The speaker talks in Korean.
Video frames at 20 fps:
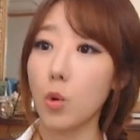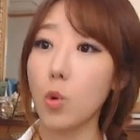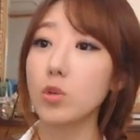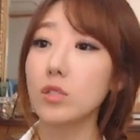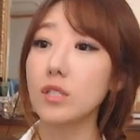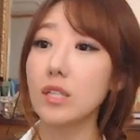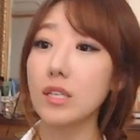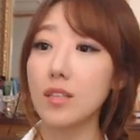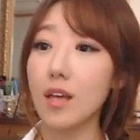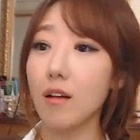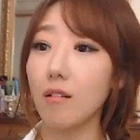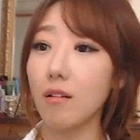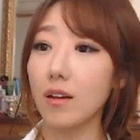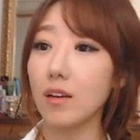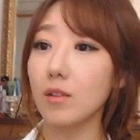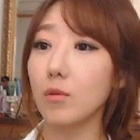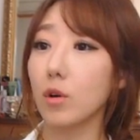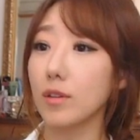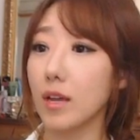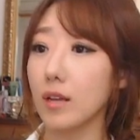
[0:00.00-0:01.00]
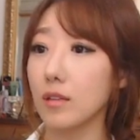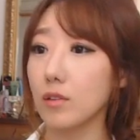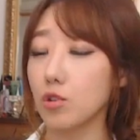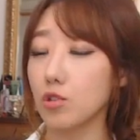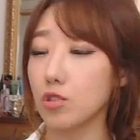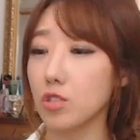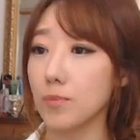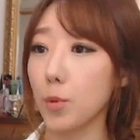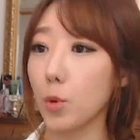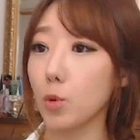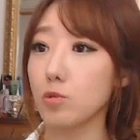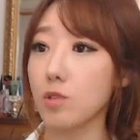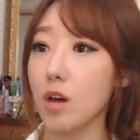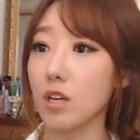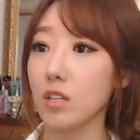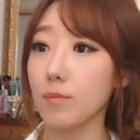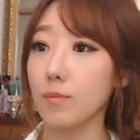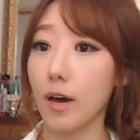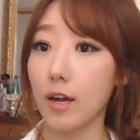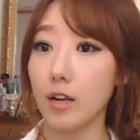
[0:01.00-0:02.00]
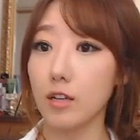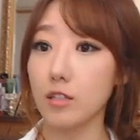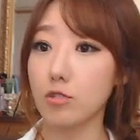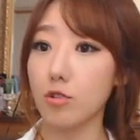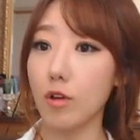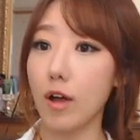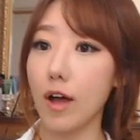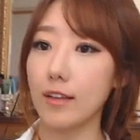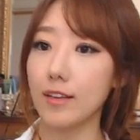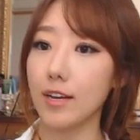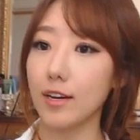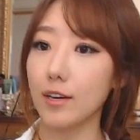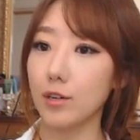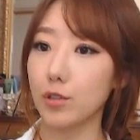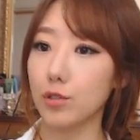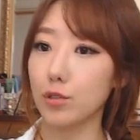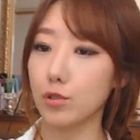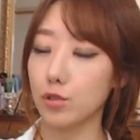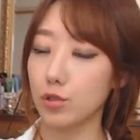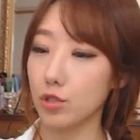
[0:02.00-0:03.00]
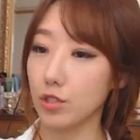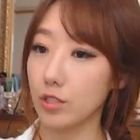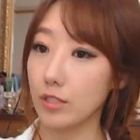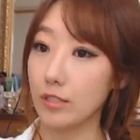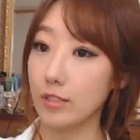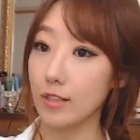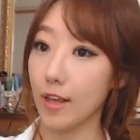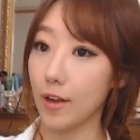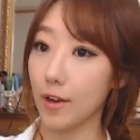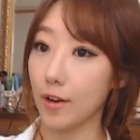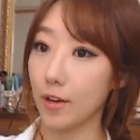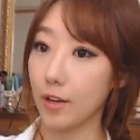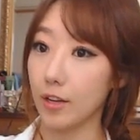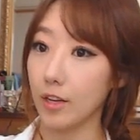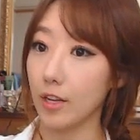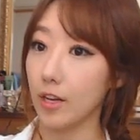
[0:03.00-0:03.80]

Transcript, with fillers: 공식 사과를 원한 거지 보상은 바라지도 않아요. 그러시는데요.